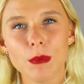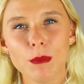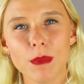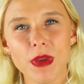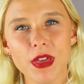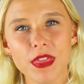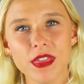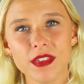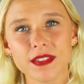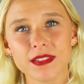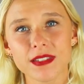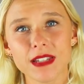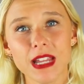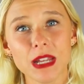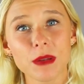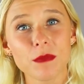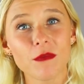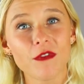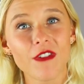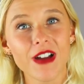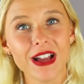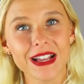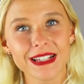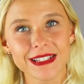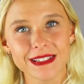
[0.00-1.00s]
Beth ist in
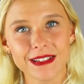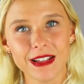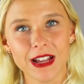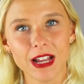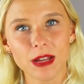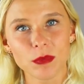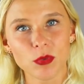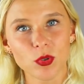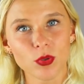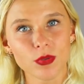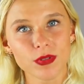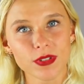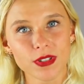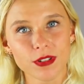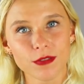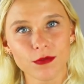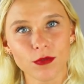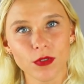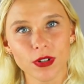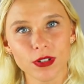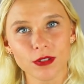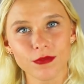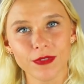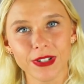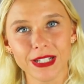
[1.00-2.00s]
einem Waisenheim groß
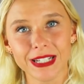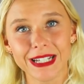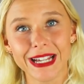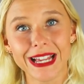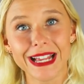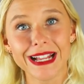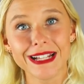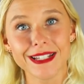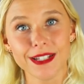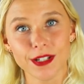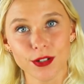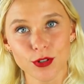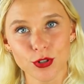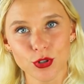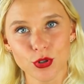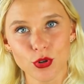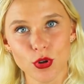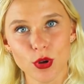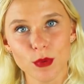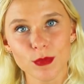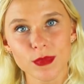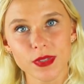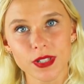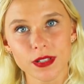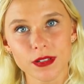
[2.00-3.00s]
geworden, weil ihre Eltern
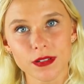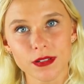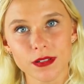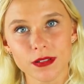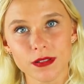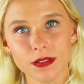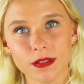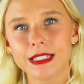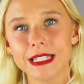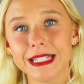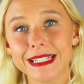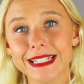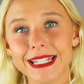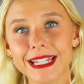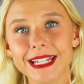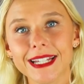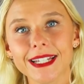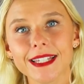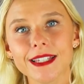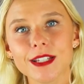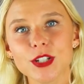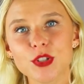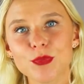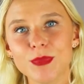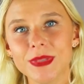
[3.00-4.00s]
gestorben sind. Die
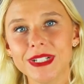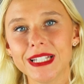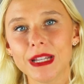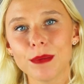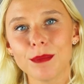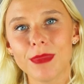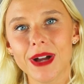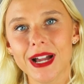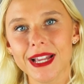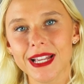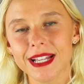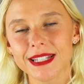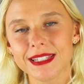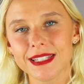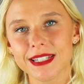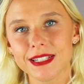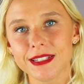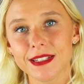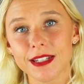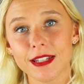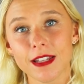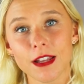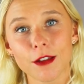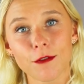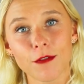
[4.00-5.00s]
Serie spielt ein paar
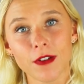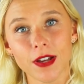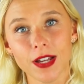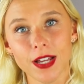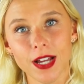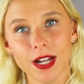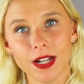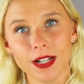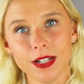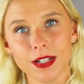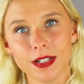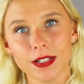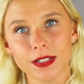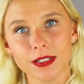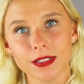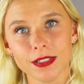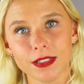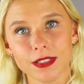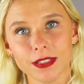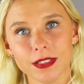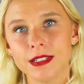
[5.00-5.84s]
Jahrzehnte in der Vergangenheit.